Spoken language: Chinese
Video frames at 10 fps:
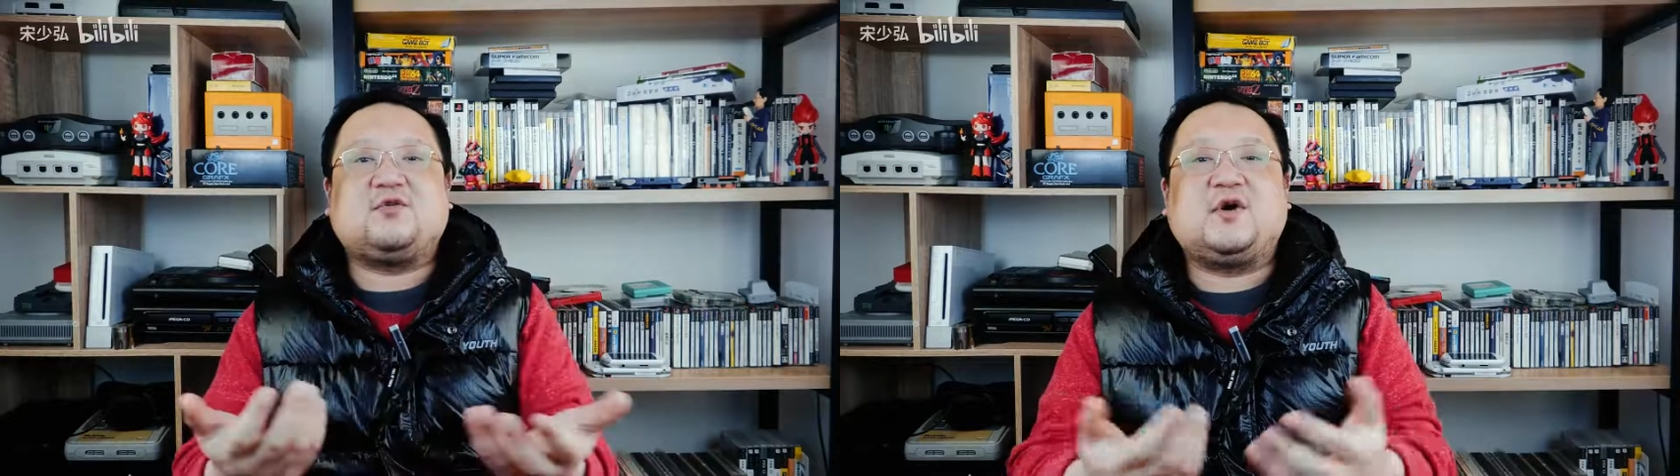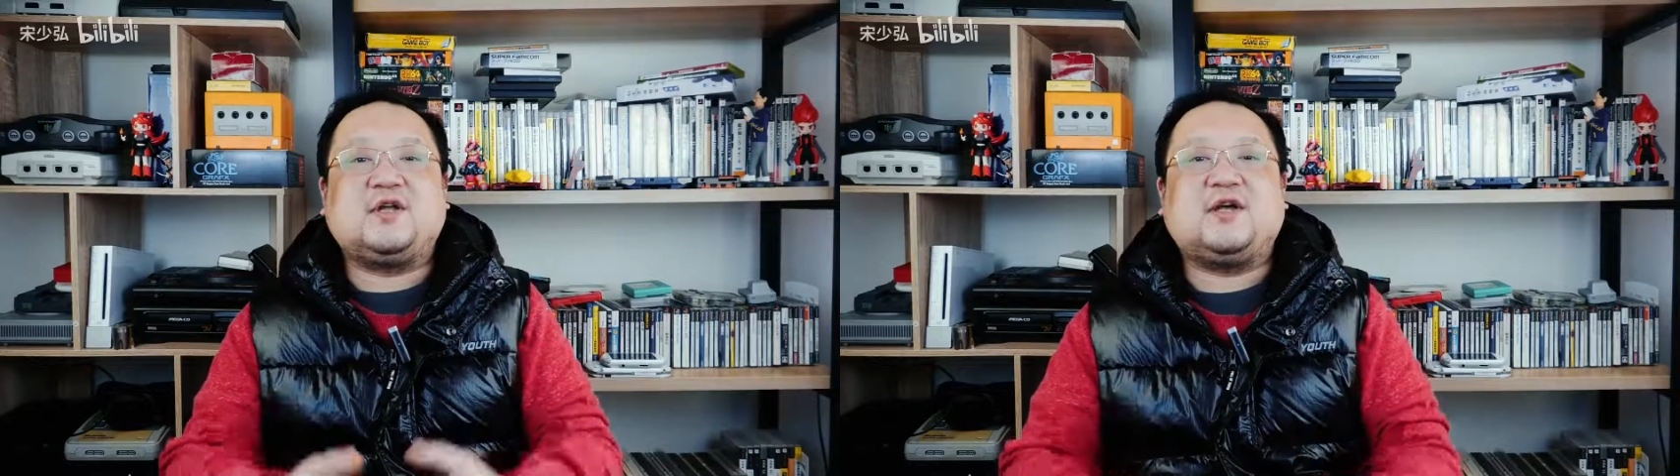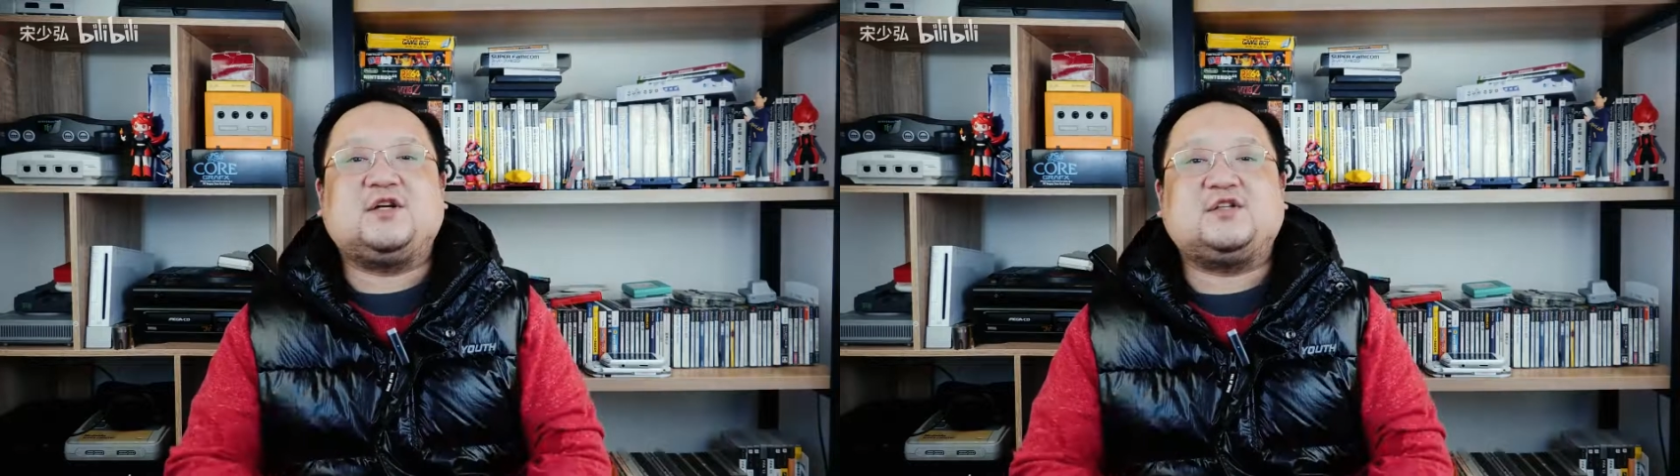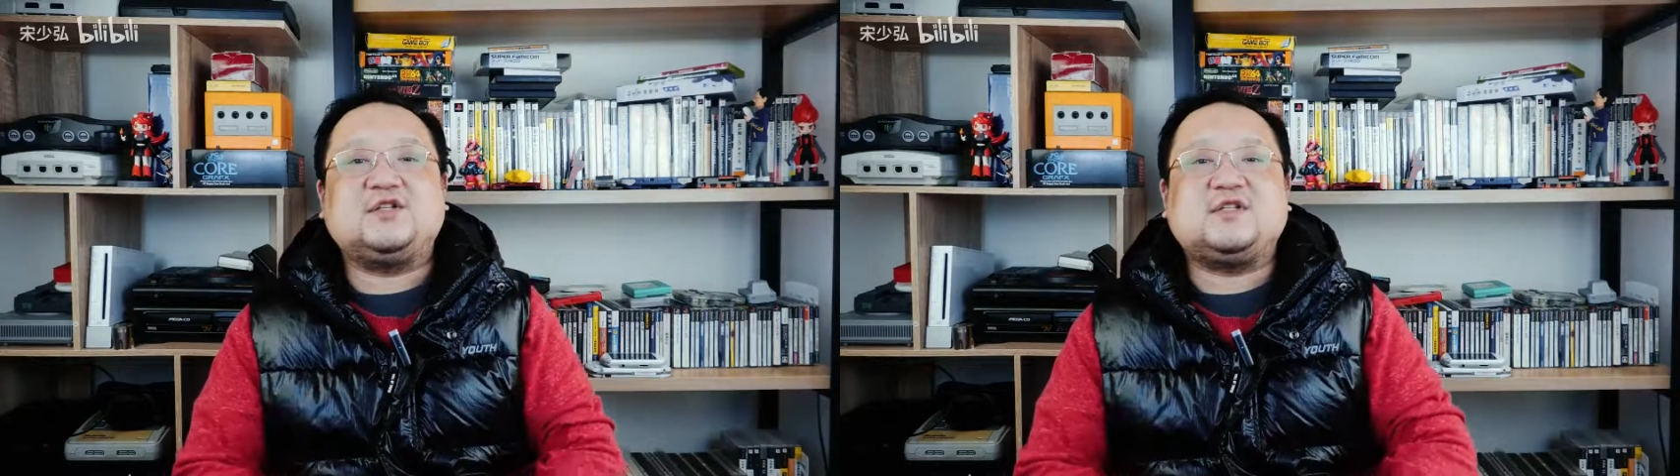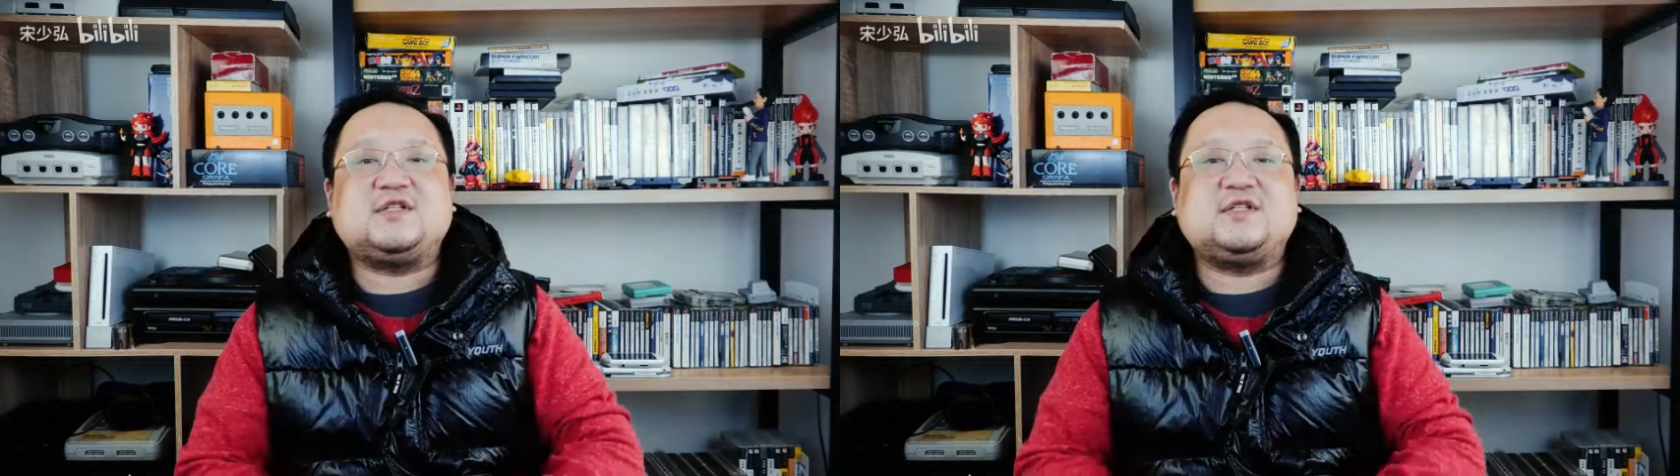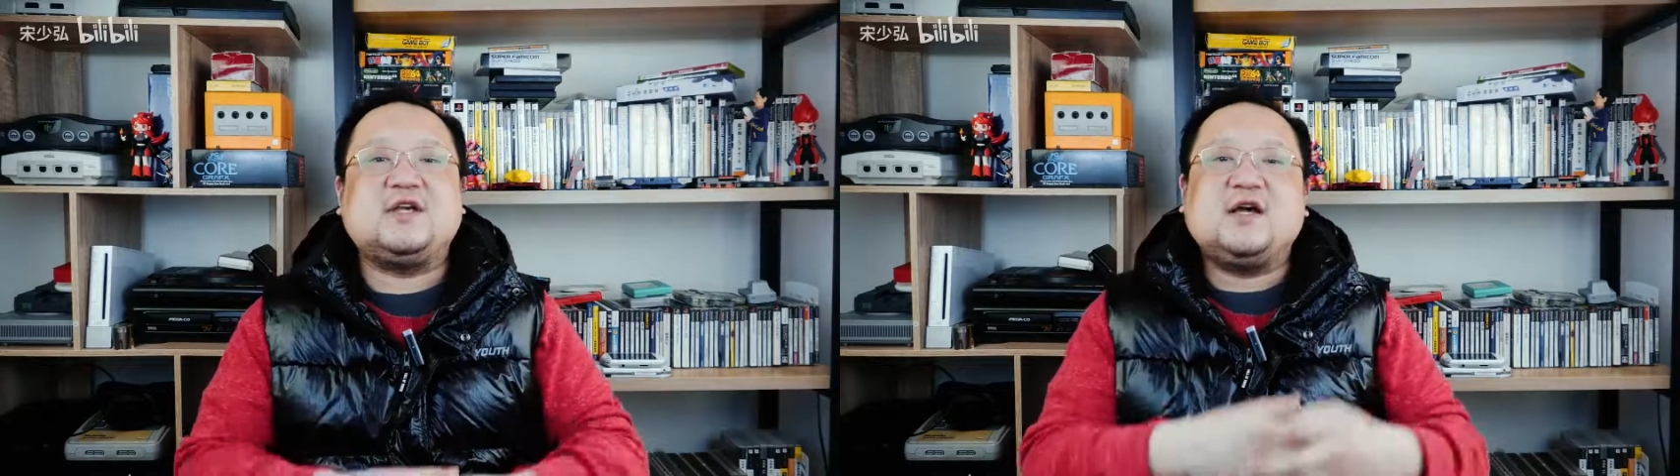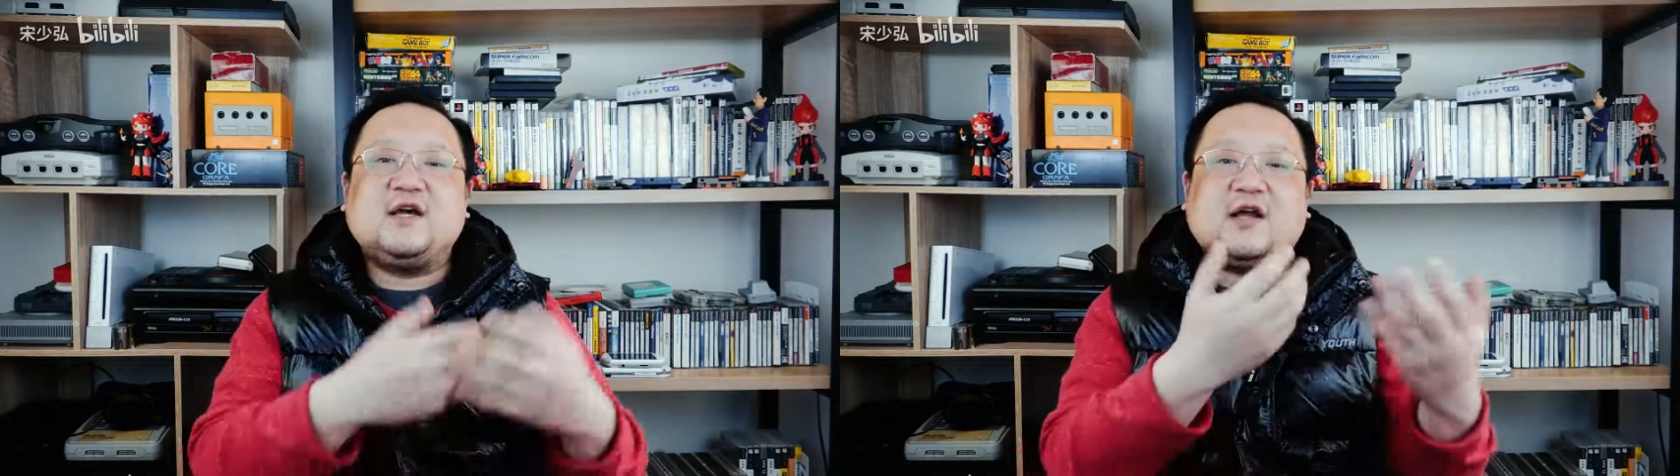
旷野之息，